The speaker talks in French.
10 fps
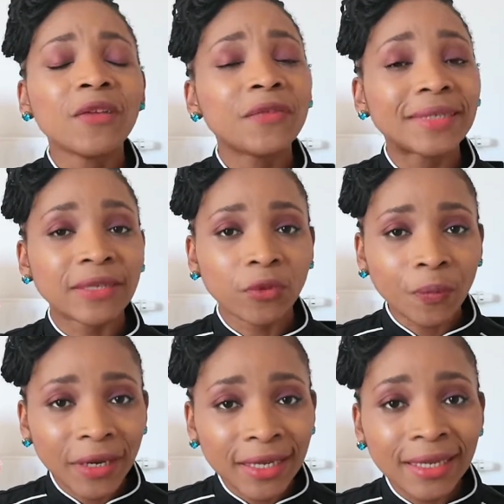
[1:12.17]
fixez vos
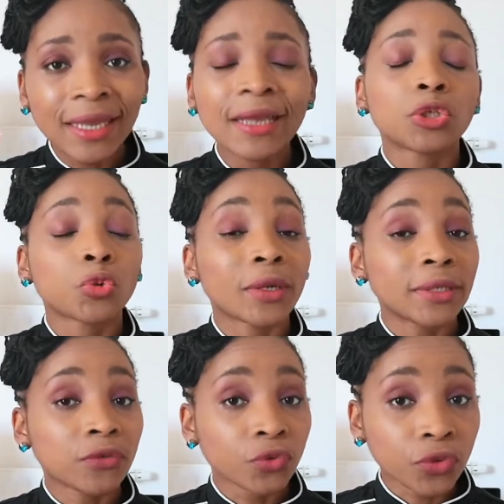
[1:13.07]
prix,
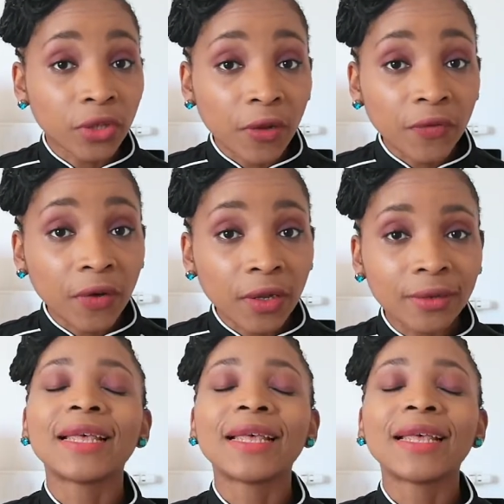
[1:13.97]
choisissez vos offres,